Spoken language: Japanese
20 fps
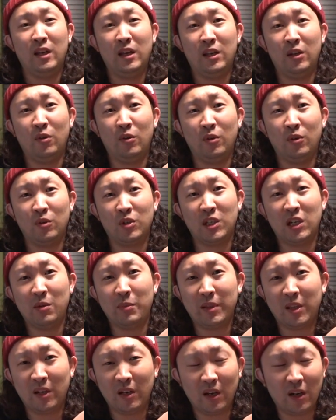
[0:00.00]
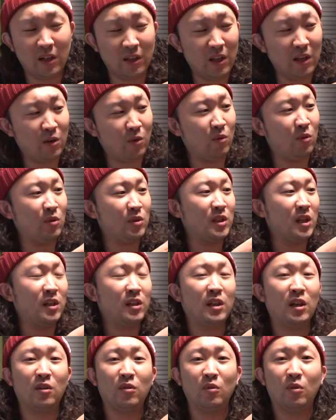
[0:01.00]
いろいろ調べた中で、この
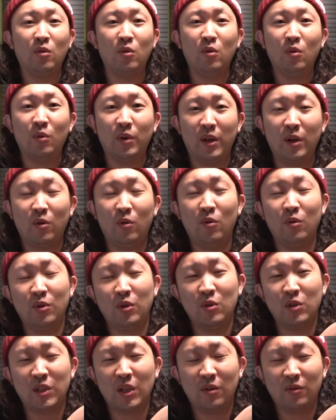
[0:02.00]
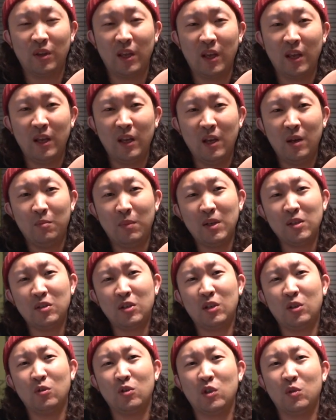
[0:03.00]
三脚の方をね、購入したので、ま
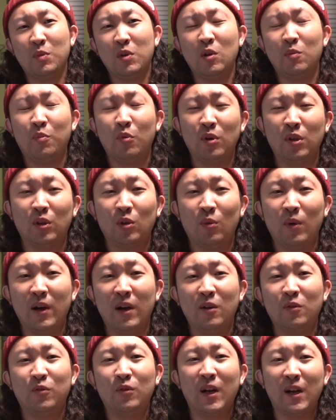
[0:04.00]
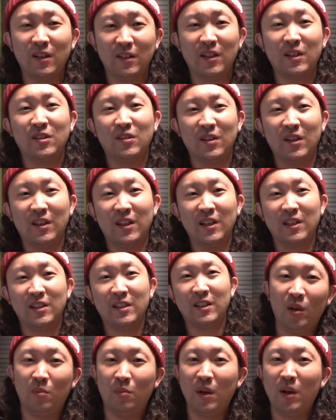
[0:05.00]
ず一つ目のポイントは、俯瞰撮影で
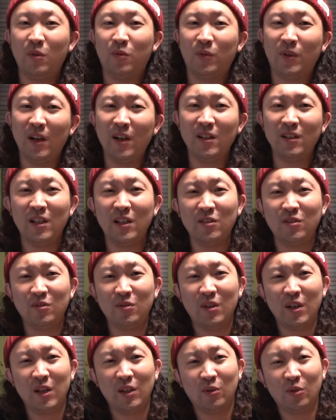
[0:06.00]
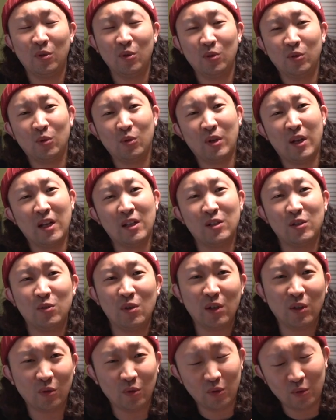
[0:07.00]
す。まあ、俯瞰撮影というと何
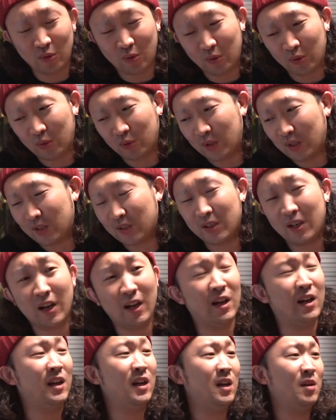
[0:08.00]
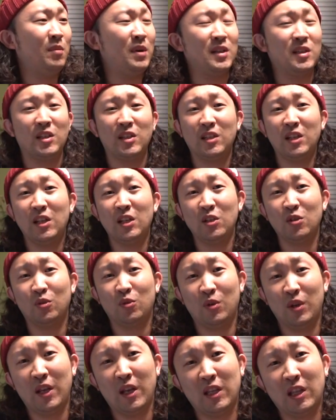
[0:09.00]
ぞやということですが、まあ実際にちょっ
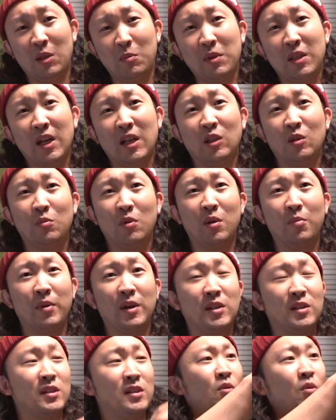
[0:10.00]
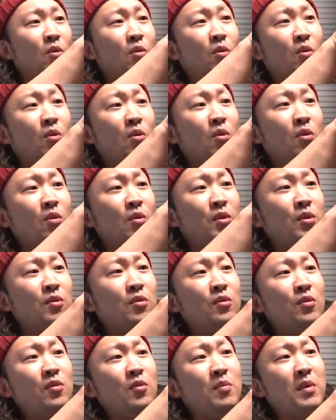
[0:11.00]
とね、やってみたいと思います。ここを
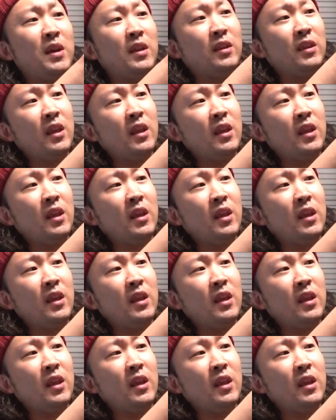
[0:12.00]
緩め